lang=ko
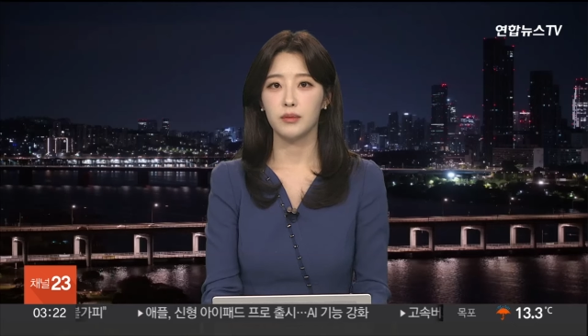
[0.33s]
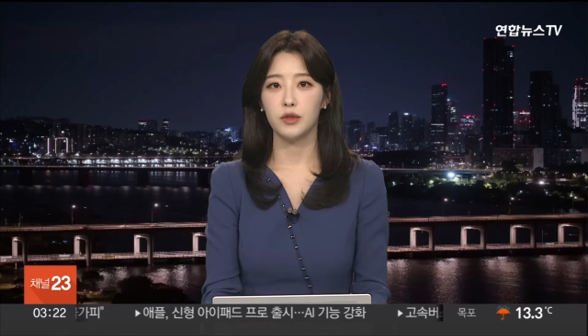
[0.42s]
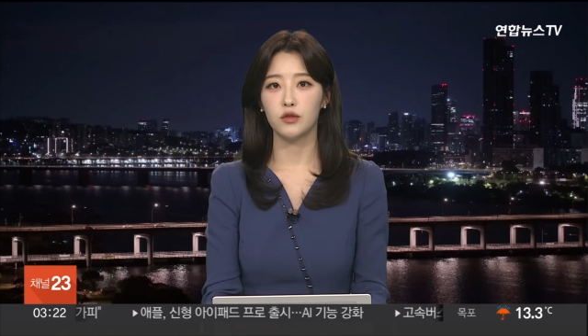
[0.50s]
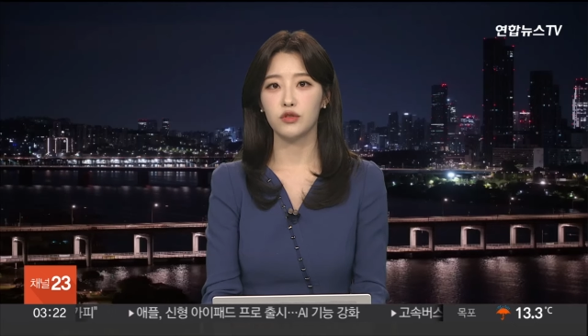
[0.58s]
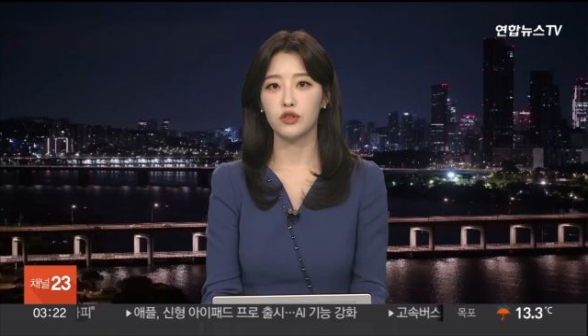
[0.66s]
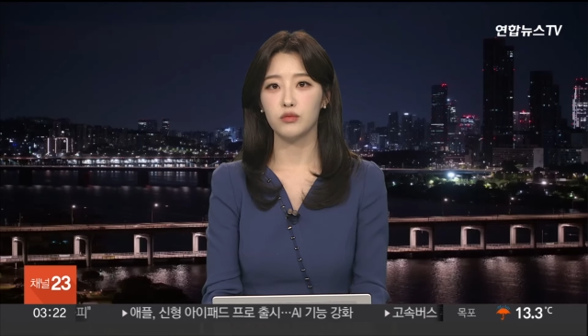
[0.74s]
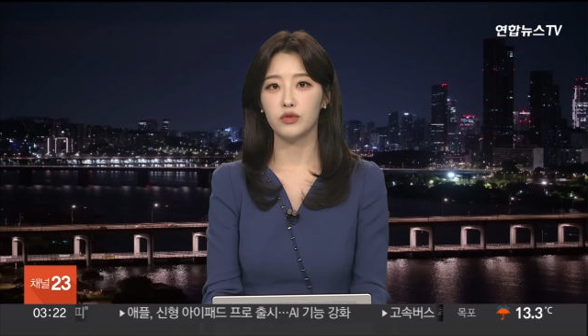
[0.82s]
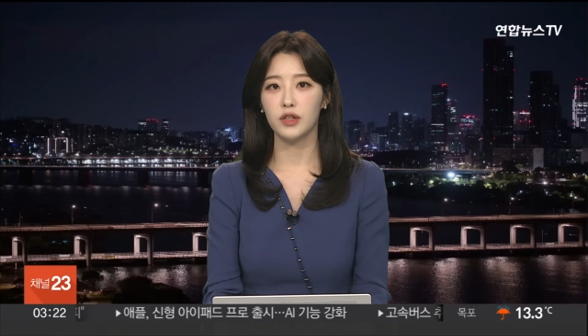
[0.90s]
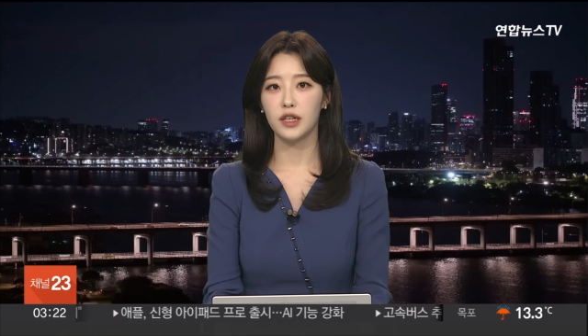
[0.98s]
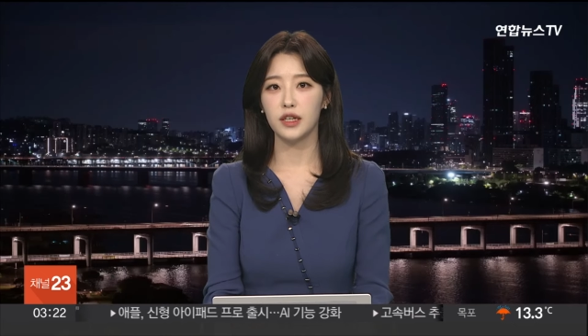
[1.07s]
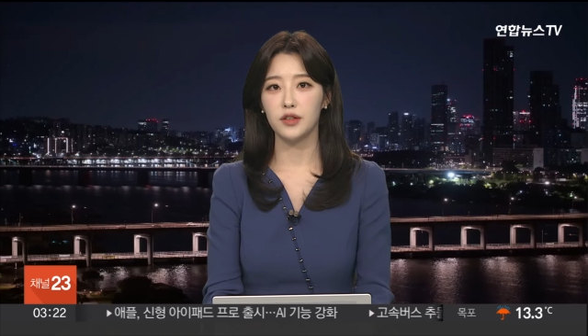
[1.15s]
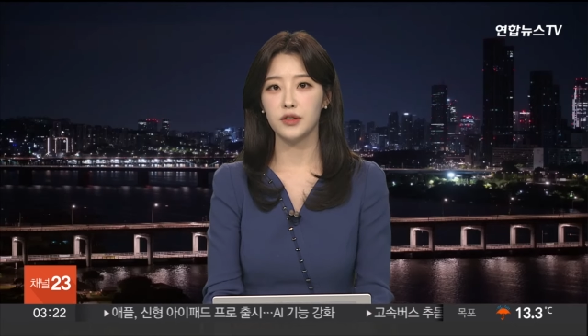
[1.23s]
미국
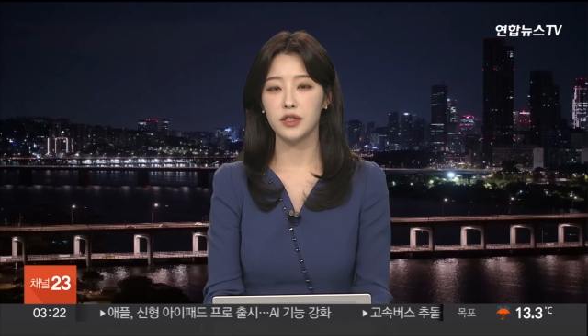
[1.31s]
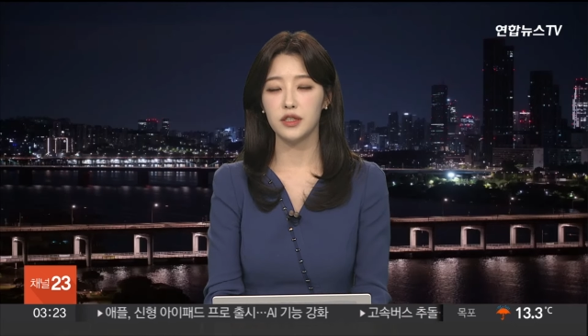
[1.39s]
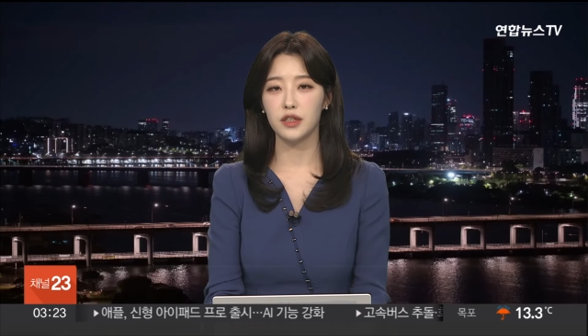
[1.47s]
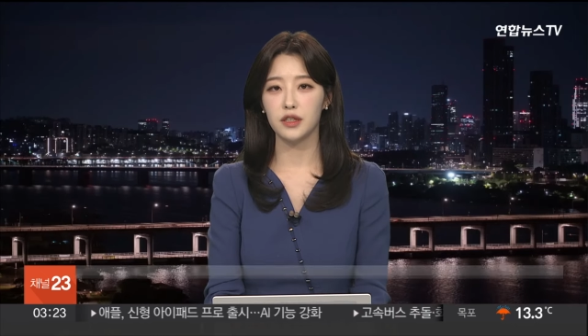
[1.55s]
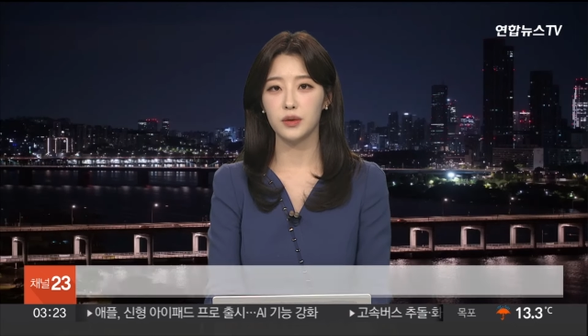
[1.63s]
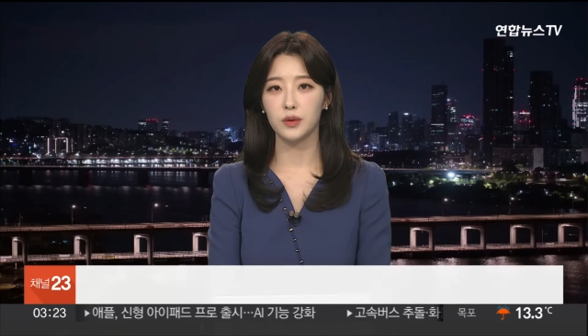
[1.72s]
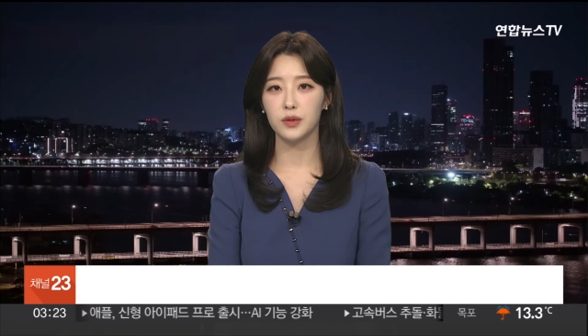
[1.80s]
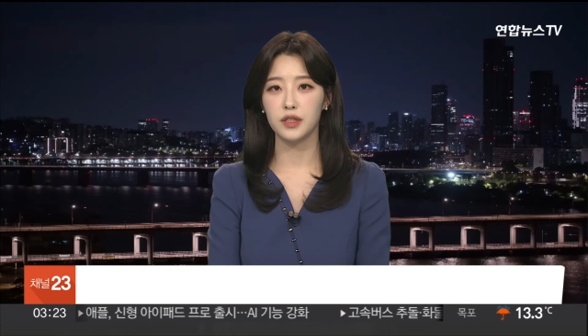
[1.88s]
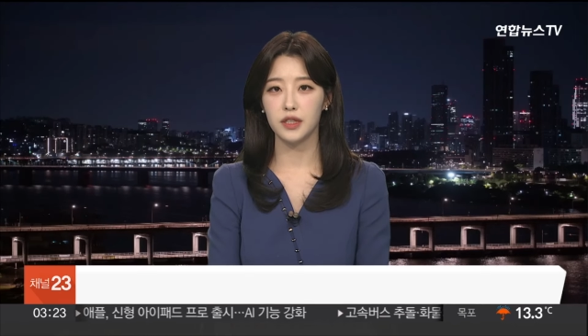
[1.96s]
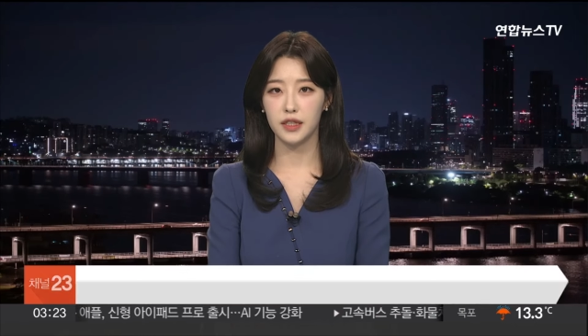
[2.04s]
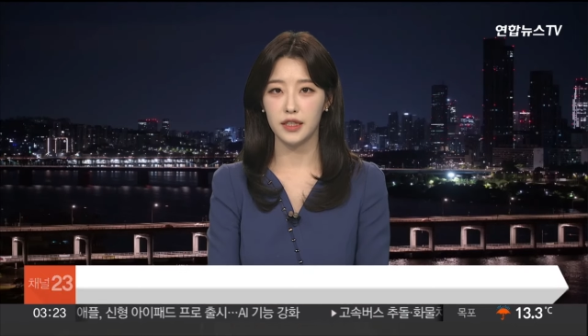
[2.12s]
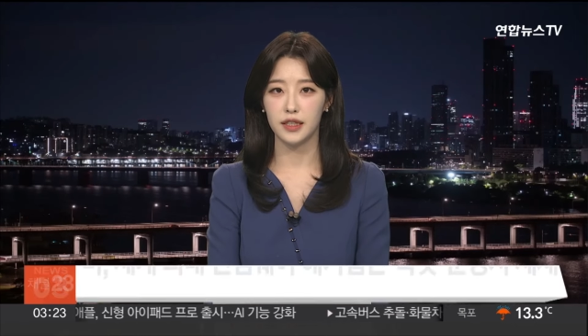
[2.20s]
정부가 현지 시간으로
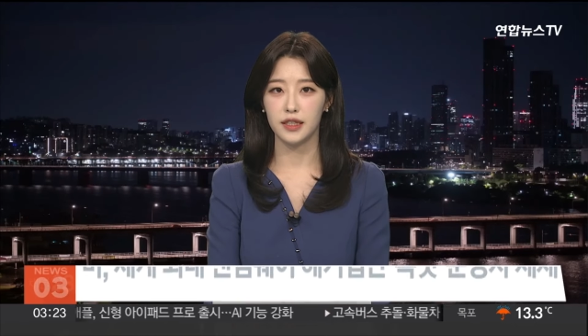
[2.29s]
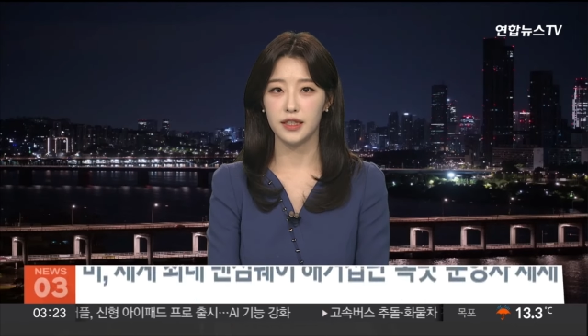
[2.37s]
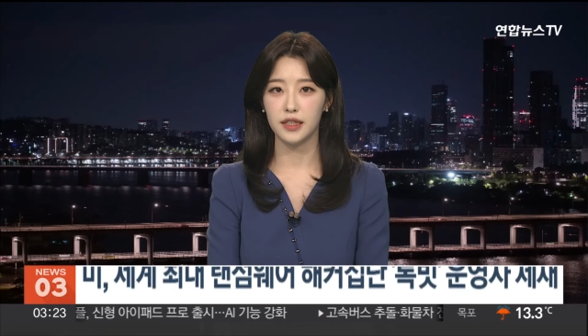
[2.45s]
7일